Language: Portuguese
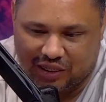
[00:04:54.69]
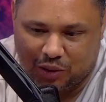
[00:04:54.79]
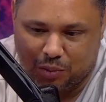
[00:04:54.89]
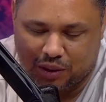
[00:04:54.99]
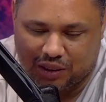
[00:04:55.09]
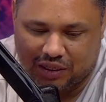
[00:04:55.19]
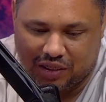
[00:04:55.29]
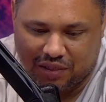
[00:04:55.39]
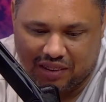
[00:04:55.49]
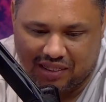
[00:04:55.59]
é gente boa, já
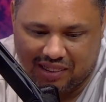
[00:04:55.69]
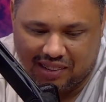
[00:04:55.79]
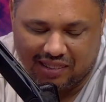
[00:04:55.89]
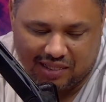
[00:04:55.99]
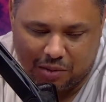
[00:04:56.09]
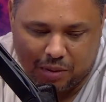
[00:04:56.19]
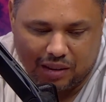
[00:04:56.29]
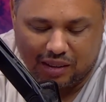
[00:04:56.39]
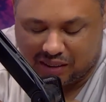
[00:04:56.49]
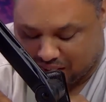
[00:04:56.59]
teve aqui e
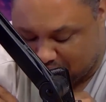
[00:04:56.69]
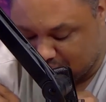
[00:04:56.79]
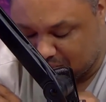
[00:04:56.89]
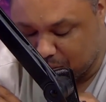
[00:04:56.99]
sempre. Jorge é